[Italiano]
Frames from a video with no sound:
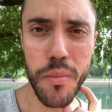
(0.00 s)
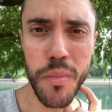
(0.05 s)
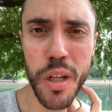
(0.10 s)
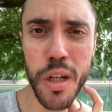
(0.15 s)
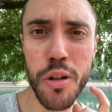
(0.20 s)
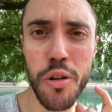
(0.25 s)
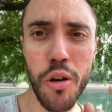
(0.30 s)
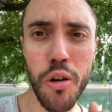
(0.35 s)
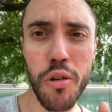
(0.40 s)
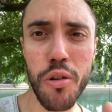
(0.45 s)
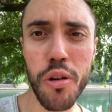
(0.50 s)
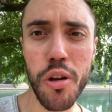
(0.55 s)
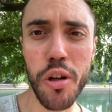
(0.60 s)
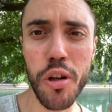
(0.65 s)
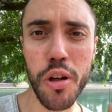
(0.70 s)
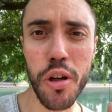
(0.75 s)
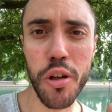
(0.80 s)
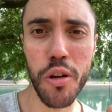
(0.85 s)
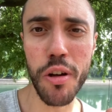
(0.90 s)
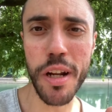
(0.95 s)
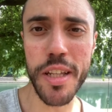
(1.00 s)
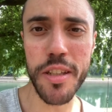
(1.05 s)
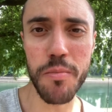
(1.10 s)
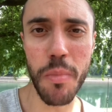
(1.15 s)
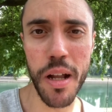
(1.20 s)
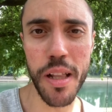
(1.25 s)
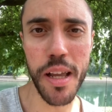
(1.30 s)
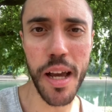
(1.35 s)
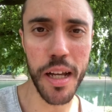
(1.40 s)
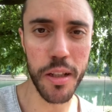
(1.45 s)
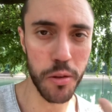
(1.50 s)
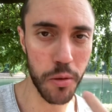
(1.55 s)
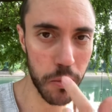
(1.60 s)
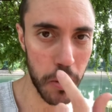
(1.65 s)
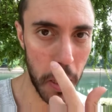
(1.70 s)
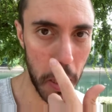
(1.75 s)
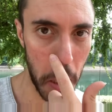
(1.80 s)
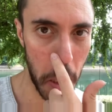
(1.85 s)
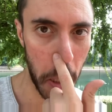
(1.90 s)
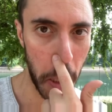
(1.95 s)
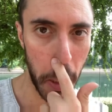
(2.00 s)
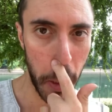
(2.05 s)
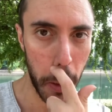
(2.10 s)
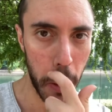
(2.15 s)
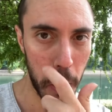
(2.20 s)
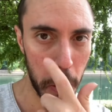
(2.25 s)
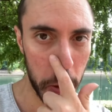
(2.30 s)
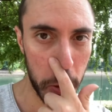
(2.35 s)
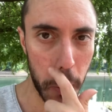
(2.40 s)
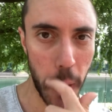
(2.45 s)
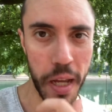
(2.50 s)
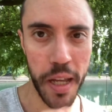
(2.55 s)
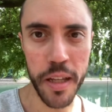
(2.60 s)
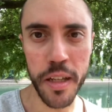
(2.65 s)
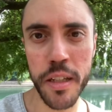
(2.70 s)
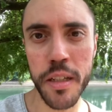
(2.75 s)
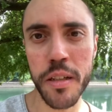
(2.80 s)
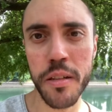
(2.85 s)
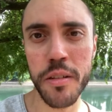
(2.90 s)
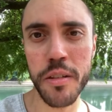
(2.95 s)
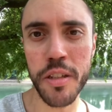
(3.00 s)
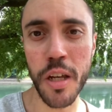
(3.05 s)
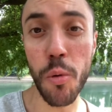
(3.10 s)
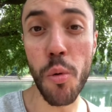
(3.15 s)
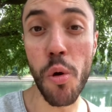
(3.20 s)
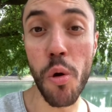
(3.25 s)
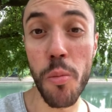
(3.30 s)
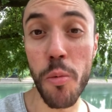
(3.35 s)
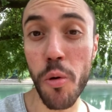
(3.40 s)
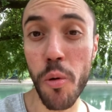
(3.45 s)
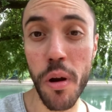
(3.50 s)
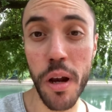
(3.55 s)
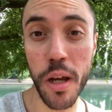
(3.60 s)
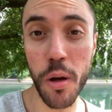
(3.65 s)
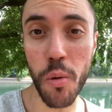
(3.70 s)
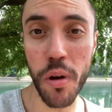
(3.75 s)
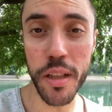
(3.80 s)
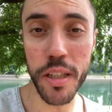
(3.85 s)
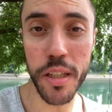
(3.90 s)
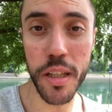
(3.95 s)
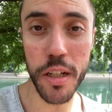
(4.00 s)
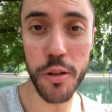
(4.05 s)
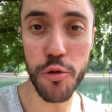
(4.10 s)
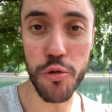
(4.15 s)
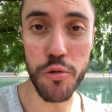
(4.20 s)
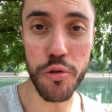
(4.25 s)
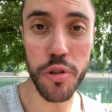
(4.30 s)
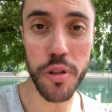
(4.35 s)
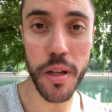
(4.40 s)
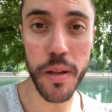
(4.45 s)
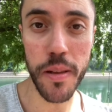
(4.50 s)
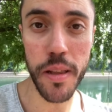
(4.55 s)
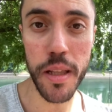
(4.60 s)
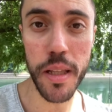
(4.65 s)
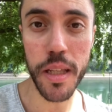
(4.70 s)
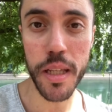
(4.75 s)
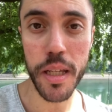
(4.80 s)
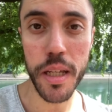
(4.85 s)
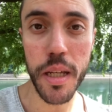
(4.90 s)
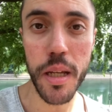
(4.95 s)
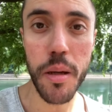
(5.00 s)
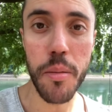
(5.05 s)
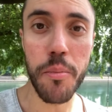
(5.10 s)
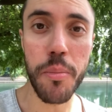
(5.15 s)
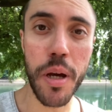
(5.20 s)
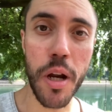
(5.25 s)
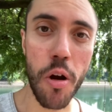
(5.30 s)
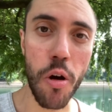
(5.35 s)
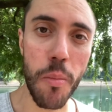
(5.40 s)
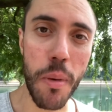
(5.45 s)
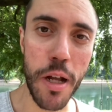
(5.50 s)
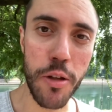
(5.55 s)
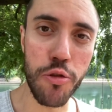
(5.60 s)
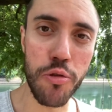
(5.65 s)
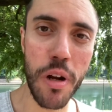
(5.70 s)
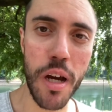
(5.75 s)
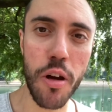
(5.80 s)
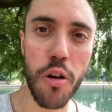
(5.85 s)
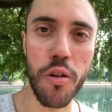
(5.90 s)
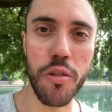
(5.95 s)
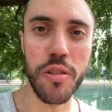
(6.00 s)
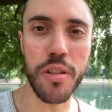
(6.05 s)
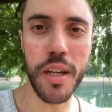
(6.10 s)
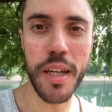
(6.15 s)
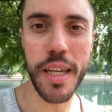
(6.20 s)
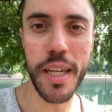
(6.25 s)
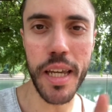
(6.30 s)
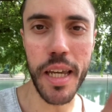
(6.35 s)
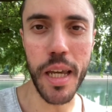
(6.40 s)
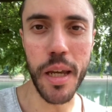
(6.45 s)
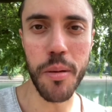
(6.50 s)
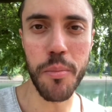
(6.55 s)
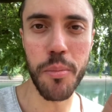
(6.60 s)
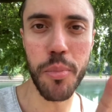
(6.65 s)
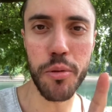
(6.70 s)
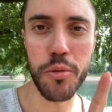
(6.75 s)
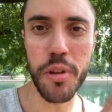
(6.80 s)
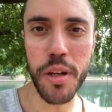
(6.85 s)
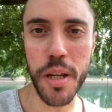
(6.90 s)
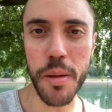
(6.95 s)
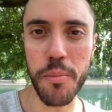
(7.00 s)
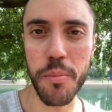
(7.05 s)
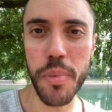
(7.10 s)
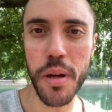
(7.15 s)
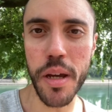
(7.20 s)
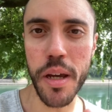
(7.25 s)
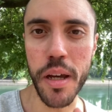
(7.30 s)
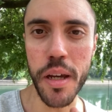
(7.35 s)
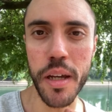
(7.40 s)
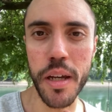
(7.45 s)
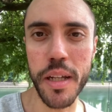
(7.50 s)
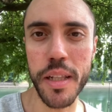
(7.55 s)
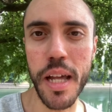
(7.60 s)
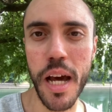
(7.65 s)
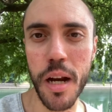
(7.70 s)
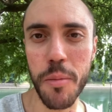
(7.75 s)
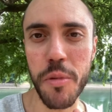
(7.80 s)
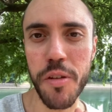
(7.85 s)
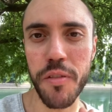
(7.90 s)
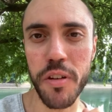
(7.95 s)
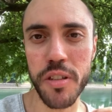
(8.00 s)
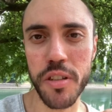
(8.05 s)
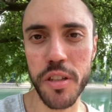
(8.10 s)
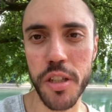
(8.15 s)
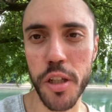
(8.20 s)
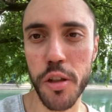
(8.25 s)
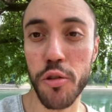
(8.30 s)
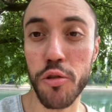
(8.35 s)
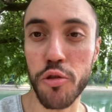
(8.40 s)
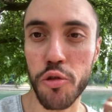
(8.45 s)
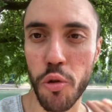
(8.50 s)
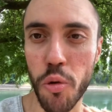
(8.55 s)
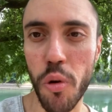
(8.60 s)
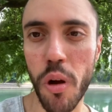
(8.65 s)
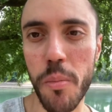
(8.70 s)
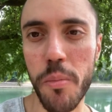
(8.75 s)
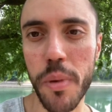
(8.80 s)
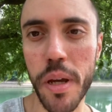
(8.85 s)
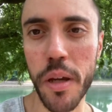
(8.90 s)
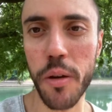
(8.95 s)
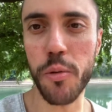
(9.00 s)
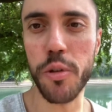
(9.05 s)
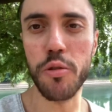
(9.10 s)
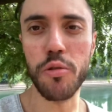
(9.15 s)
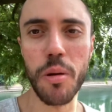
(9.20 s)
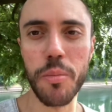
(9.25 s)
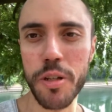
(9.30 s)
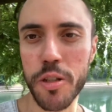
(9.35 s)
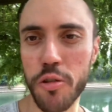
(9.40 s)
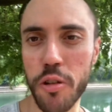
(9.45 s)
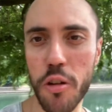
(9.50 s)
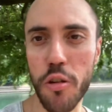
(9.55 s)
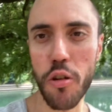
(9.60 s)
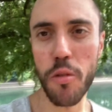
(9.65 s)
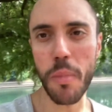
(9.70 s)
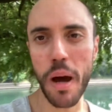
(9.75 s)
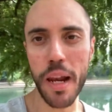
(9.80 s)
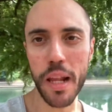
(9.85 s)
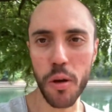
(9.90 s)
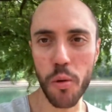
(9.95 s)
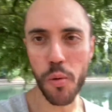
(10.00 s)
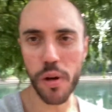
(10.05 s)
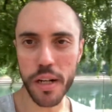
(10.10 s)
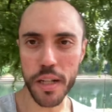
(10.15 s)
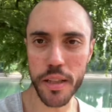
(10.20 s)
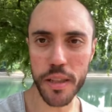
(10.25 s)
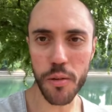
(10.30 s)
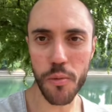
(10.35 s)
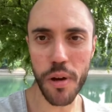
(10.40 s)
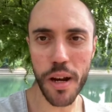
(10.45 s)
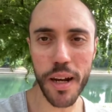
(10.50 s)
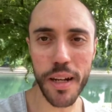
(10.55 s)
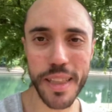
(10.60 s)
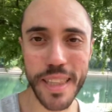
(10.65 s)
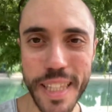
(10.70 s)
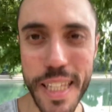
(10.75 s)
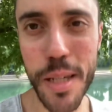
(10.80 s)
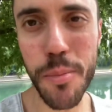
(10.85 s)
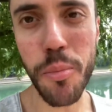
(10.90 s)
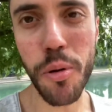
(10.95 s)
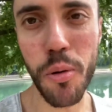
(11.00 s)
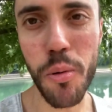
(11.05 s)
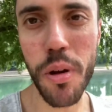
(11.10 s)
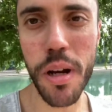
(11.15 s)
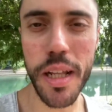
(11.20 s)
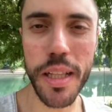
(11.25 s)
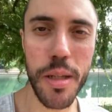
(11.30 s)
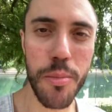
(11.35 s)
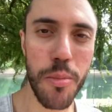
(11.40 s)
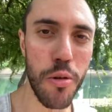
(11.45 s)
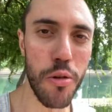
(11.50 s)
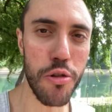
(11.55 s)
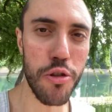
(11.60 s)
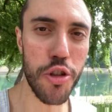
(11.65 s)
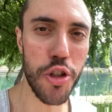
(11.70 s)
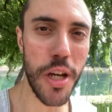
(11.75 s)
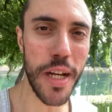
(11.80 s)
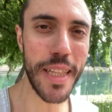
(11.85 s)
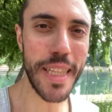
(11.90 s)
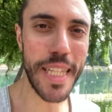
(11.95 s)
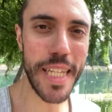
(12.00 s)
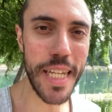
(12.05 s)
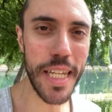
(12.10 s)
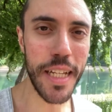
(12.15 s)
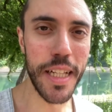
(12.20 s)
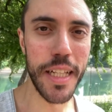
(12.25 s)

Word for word: non, non è sbagliato, cioè seguo comunque le quantità giuste, però mangio una cosa che potrebbe eh, darmi fastidio solo a me quindi una persona normale quel, quel tipo quella tipologia di